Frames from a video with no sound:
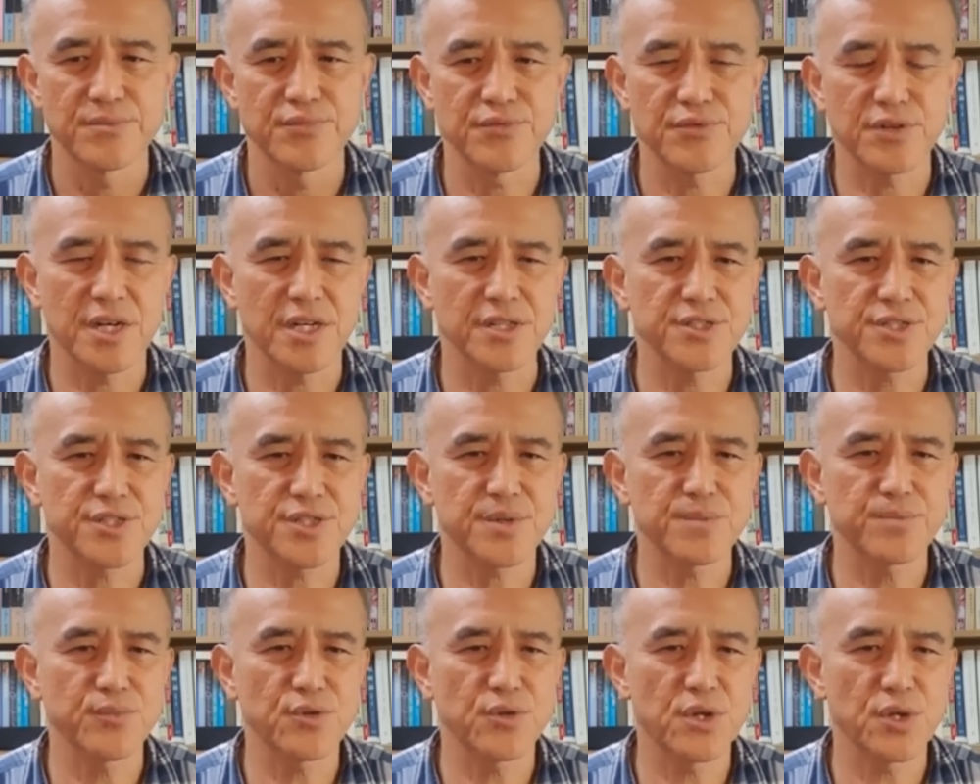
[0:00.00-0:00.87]
북한
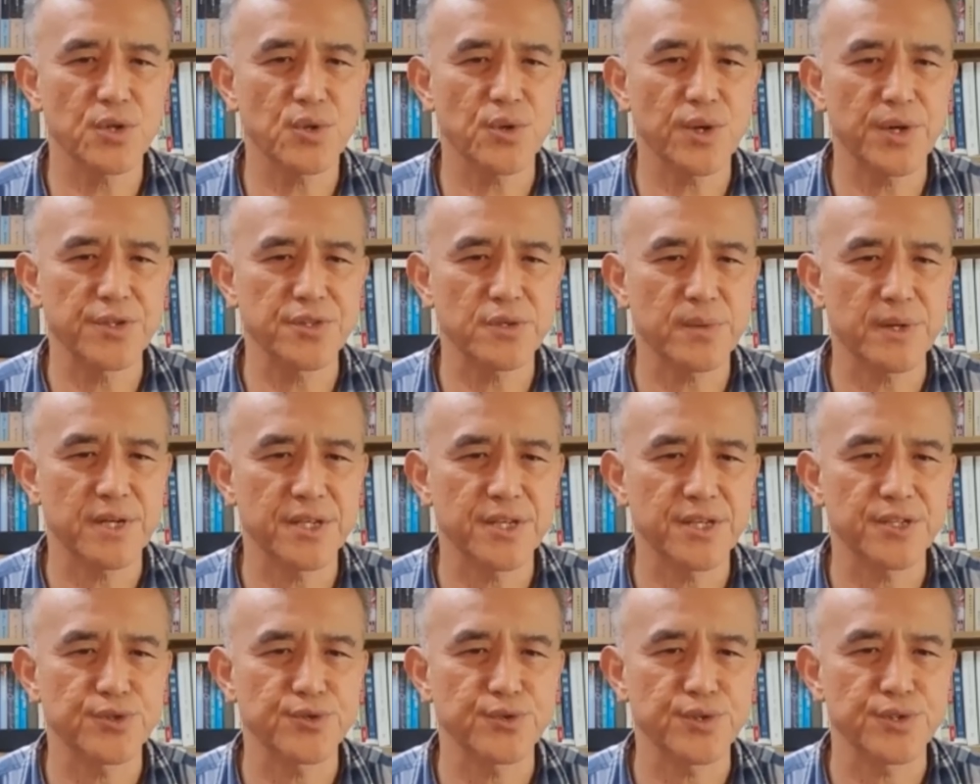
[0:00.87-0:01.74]
신문을 통해서
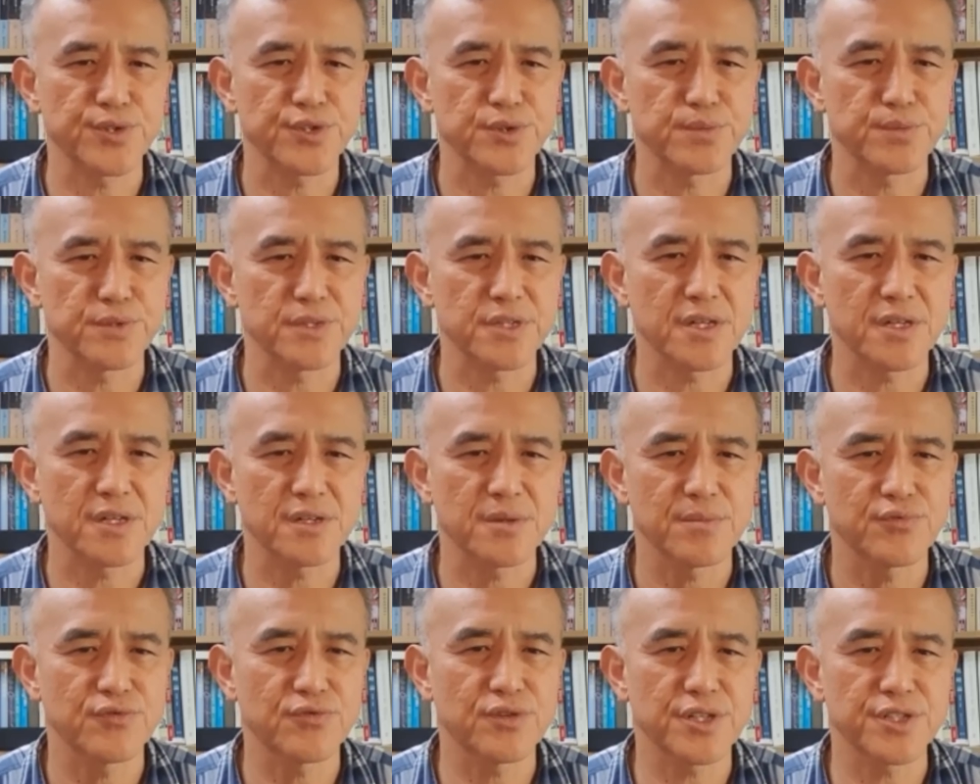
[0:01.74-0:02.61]
밝혀지고 있습니다.
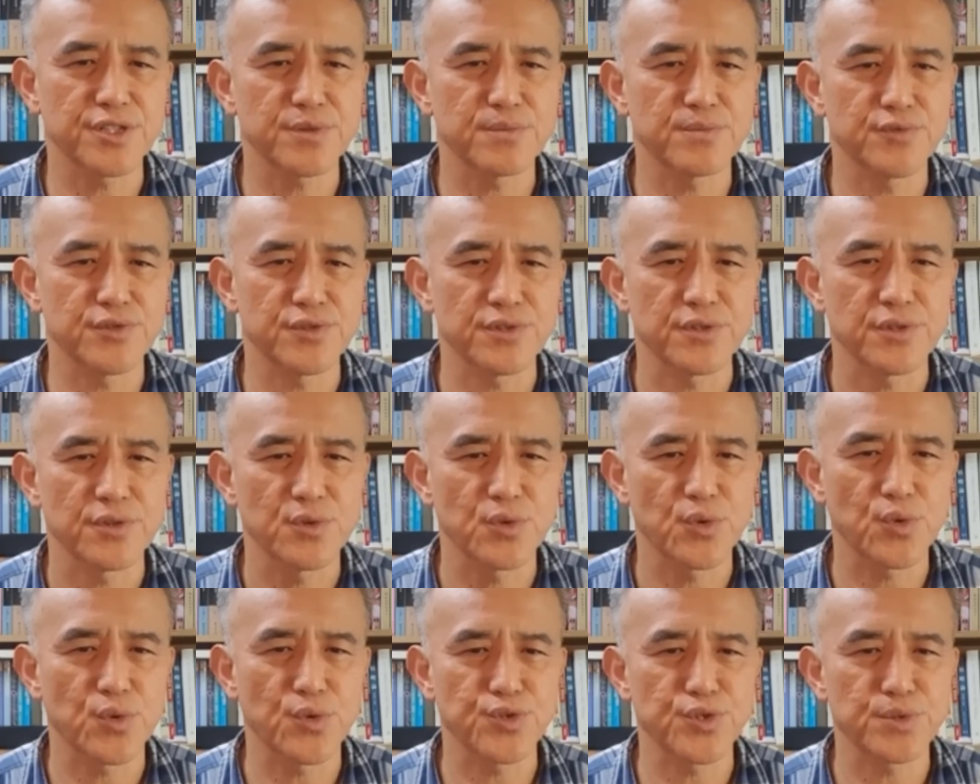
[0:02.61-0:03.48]
북한 신문,
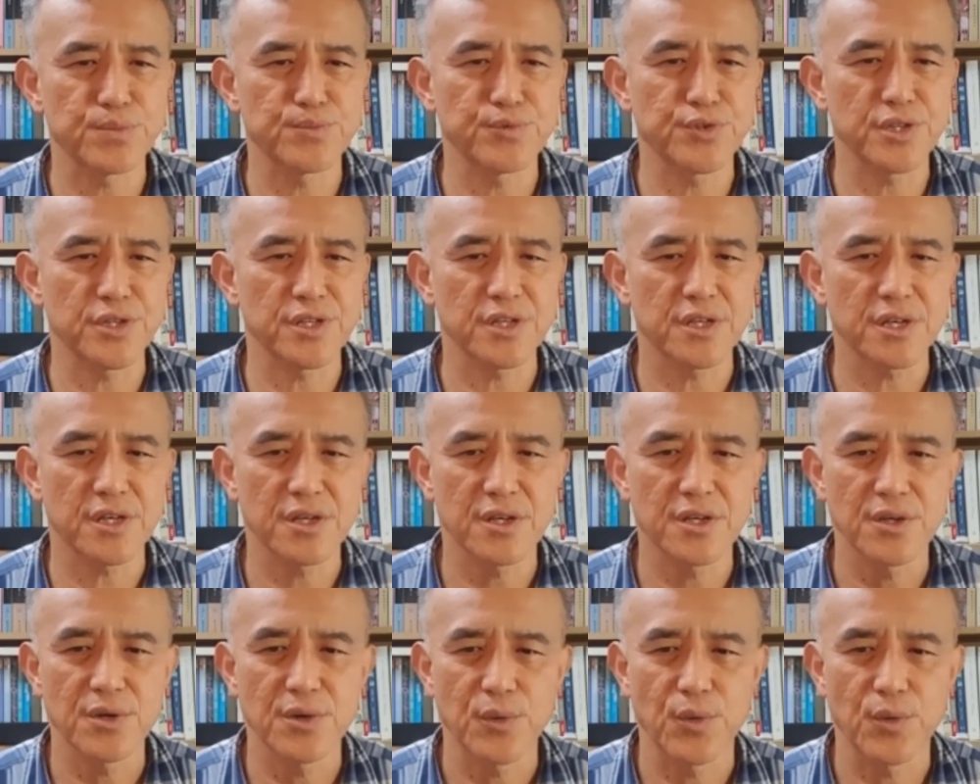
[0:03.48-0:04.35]
노동신문이
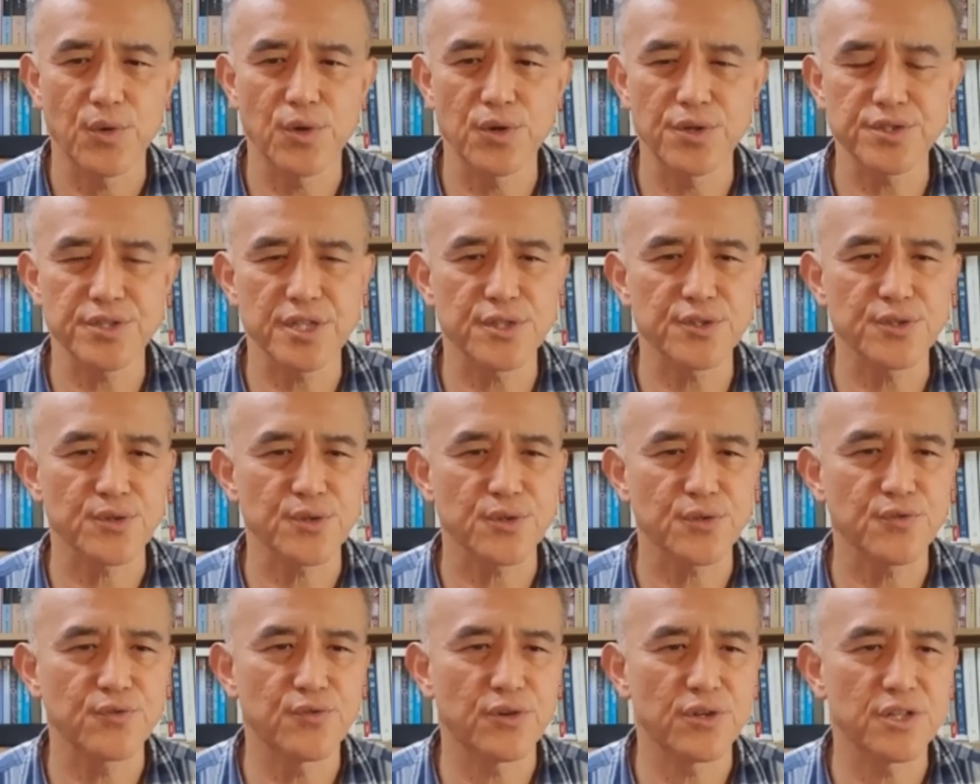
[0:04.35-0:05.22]

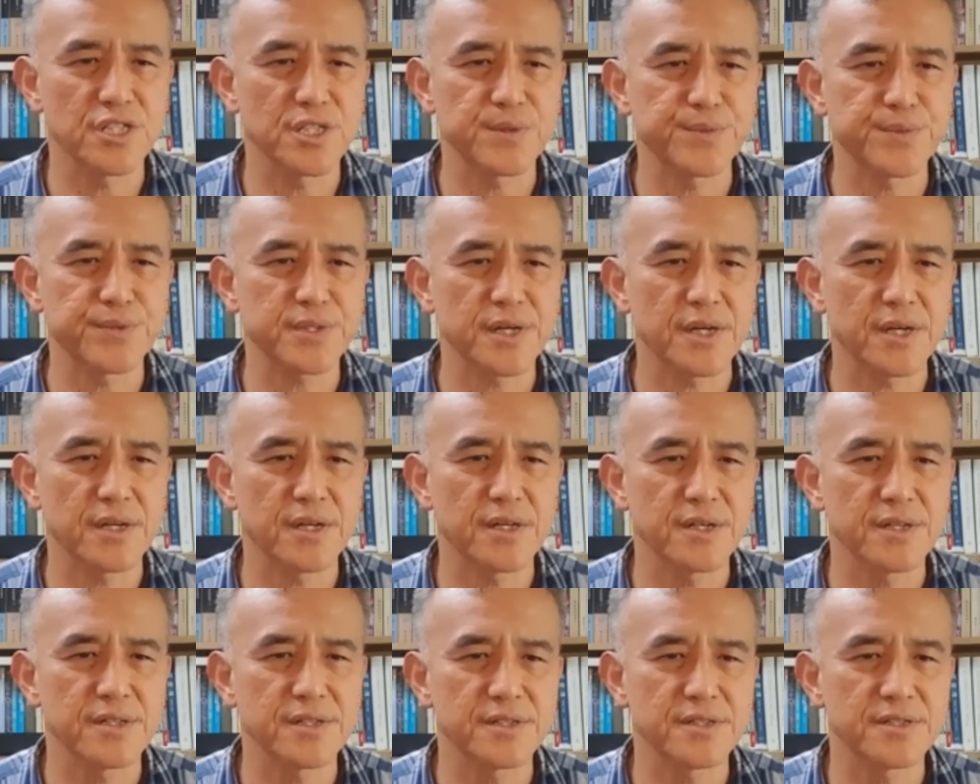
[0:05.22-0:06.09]
오늘자죠. 9월
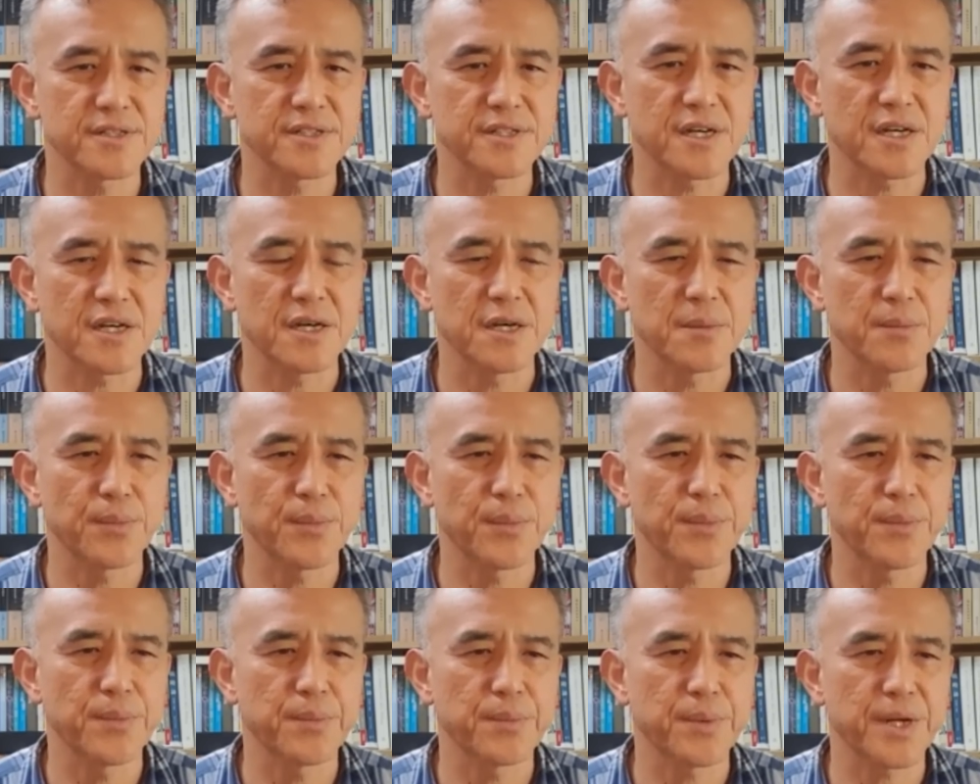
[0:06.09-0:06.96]
24자
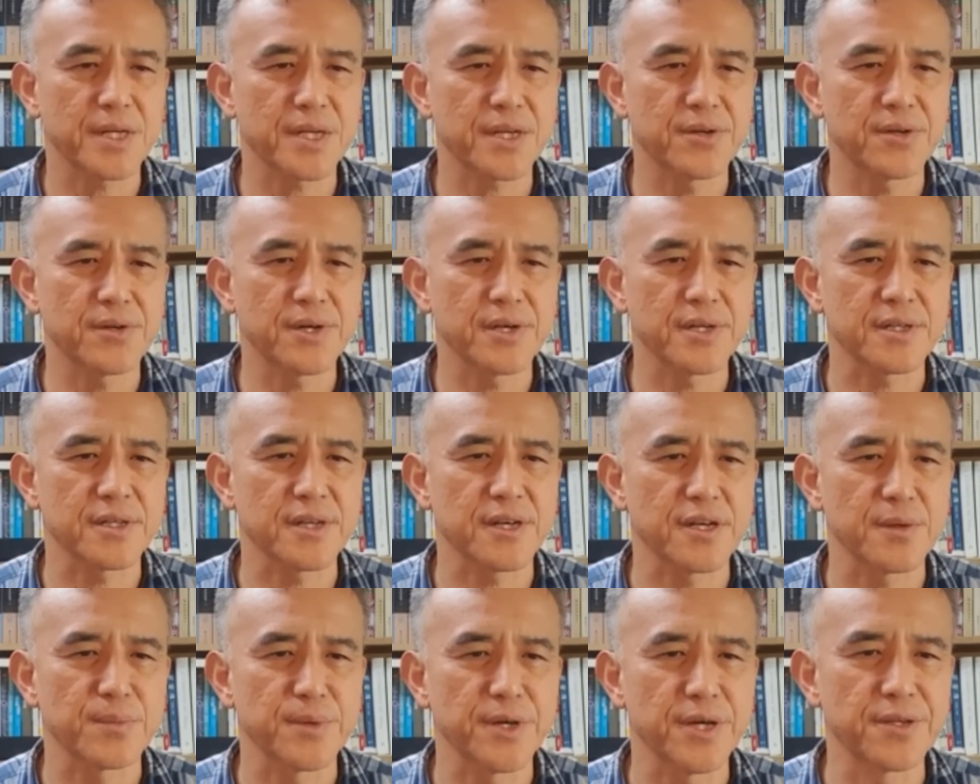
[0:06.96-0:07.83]
밝힌 거에
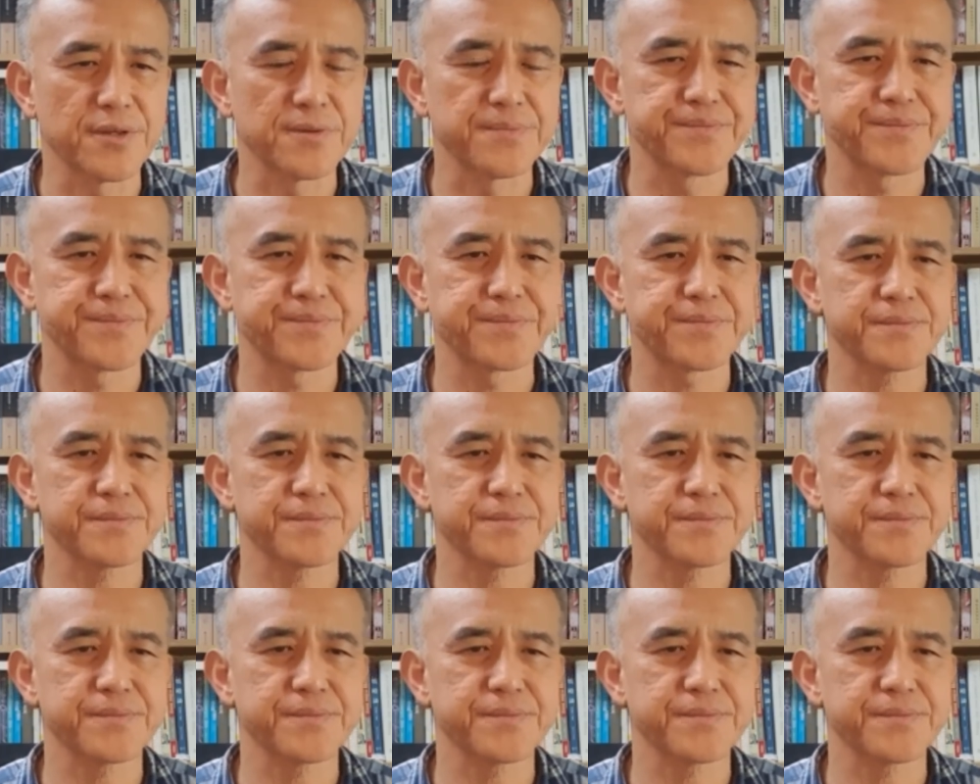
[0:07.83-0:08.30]
따르면